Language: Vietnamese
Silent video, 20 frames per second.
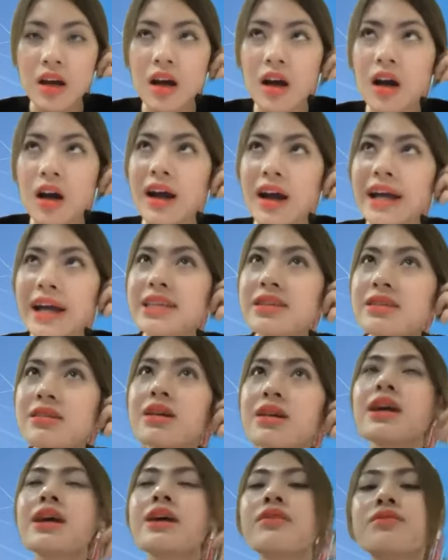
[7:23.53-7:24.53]
Ở ngày
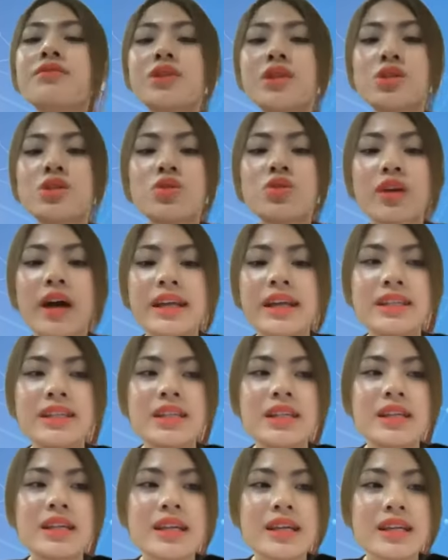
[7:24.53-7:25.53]
trước ấy, ví dụ anh
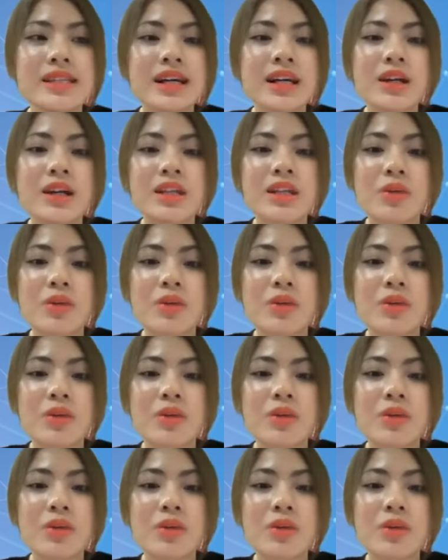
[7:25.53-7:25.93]
chị nghĩ rằng